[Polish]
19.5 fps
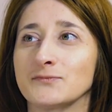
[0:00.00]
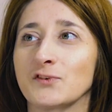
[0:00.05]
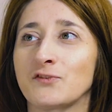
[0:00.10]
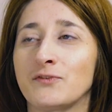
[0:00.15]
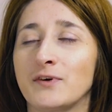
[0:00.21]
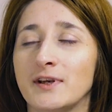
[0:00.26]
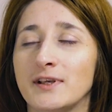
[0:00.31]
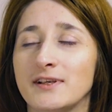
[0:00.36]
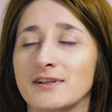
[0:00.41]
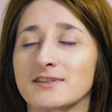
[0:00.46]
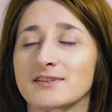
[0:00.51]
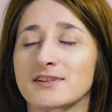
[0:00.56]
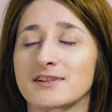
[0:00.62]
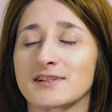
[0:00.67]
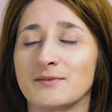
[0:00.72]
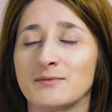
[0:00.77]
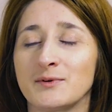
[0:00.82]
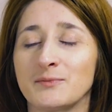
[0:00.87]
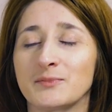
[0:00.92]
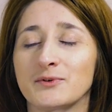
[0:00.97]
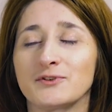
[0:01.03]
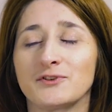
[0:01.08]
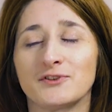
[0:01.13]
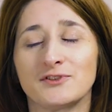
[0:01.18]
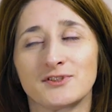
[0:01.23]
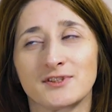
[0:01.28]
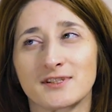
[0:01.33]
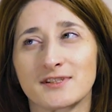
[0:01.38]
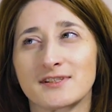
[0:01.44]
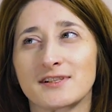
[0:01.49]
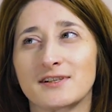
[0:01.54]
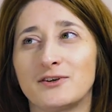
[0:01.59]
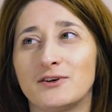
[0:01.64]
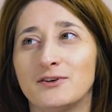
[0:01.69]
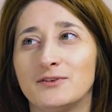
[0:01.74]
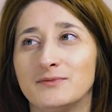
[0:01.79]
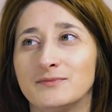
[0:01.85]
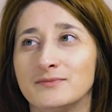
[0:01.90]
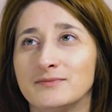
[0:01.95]
Fajnie jest czasami podjąć
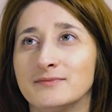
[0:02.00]
ryzyko